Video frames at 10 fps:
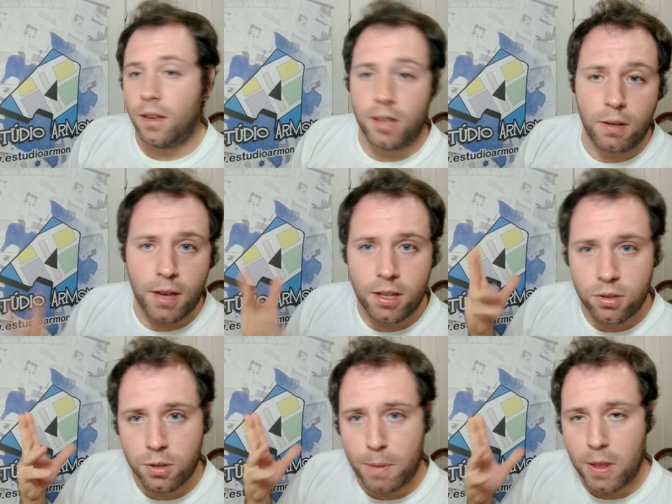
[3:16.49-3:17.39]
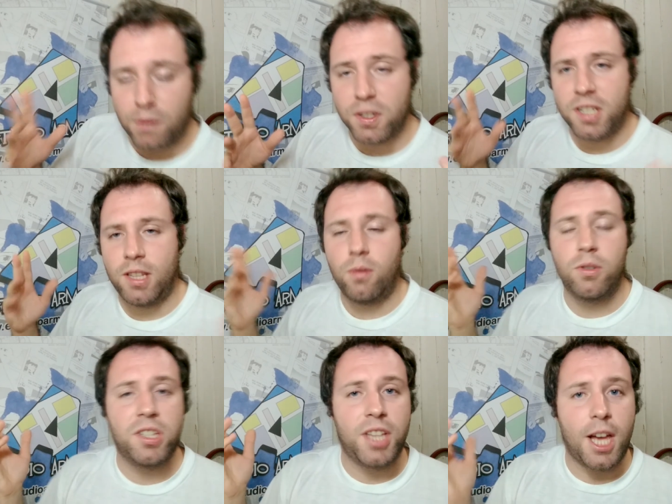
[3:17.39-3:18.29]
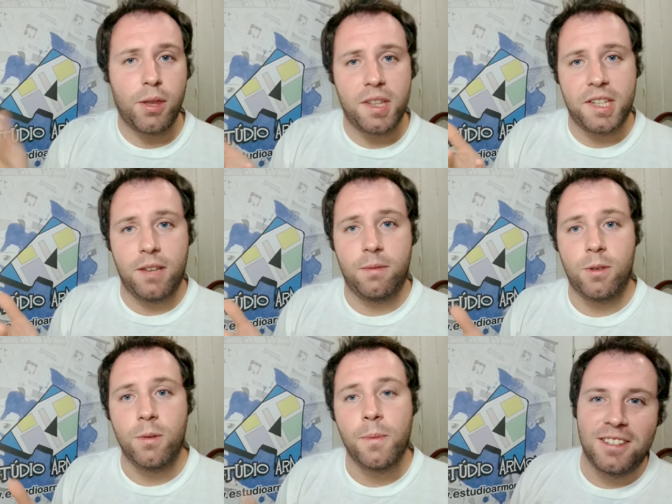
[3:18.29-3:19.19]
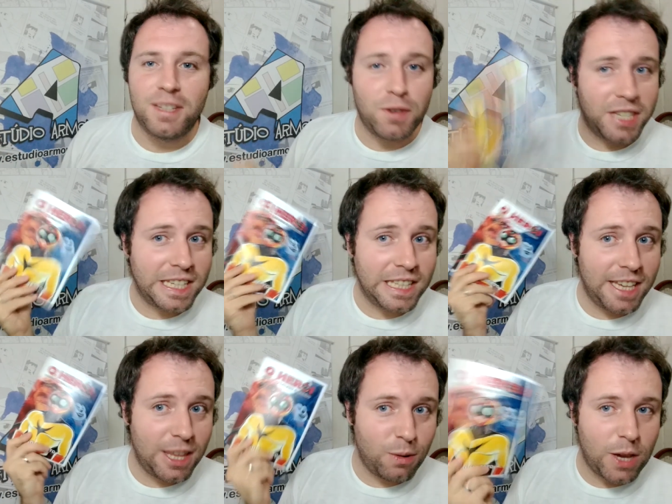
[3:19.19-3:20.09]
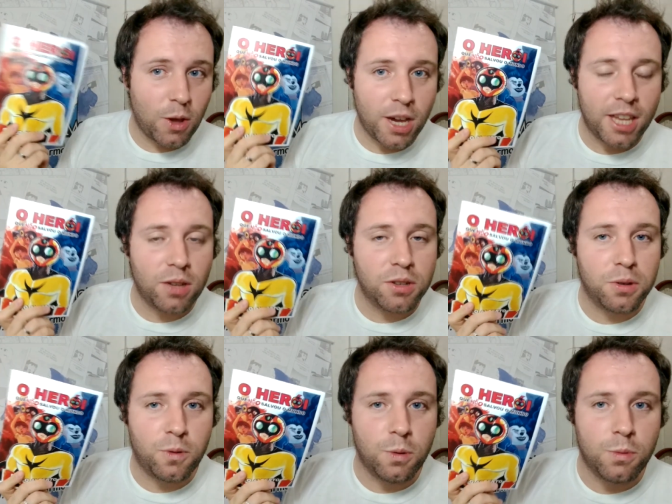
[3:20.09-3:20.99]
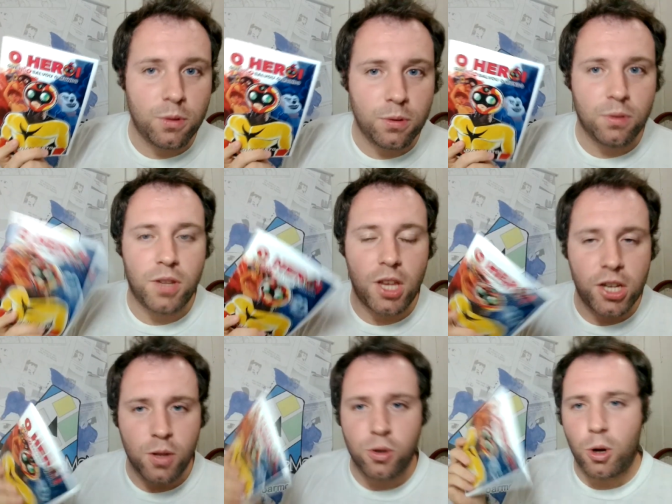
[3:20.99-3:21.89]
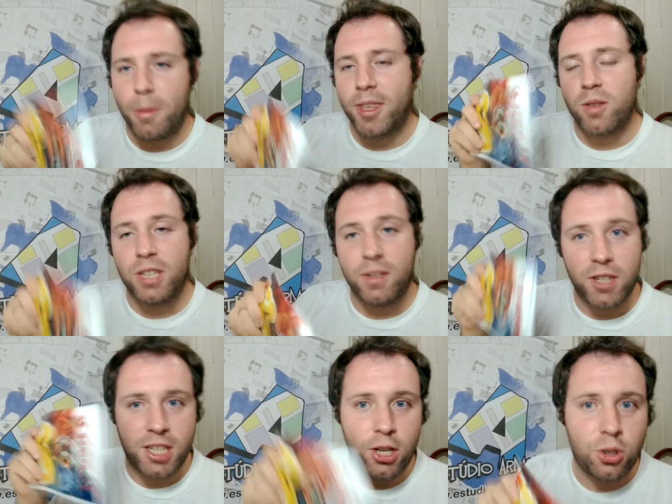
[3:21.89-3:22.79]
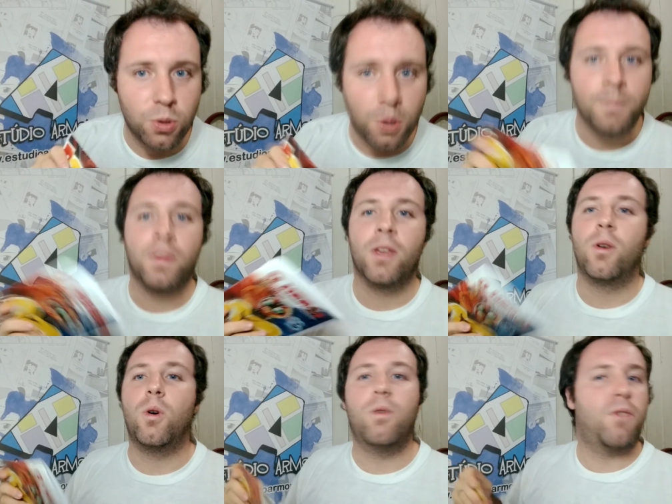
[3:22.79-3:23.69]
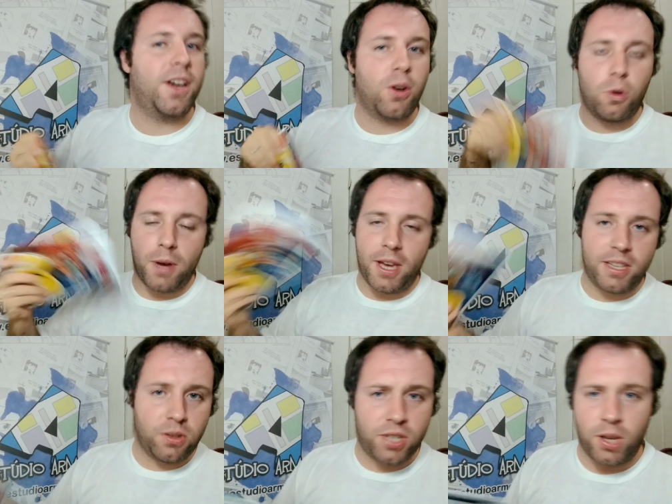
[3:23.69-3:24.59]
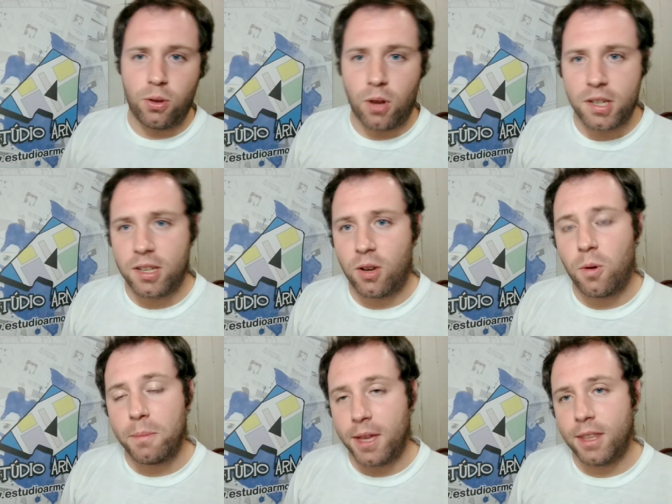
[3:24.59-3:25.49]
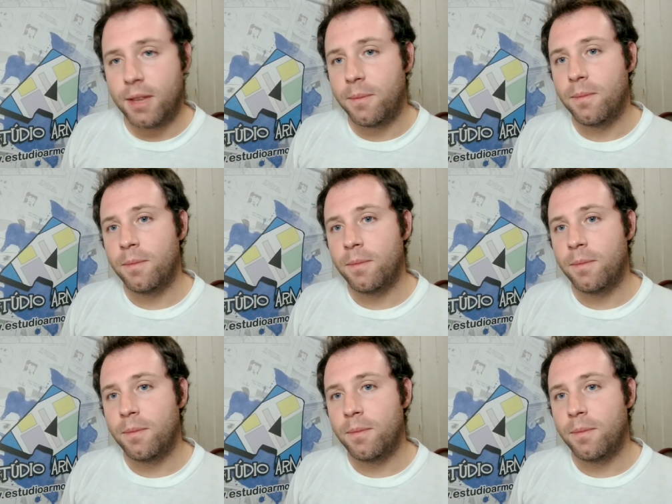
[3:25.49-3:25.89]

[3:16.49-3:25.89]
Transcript: Então é isso, espero que vocês tenham gostado dessa review. Se vocês lerem O Herói que Não Salvou o Mundo, deixa nos comentários o que você achou, ou vai em alguma rede social nossa e comenta.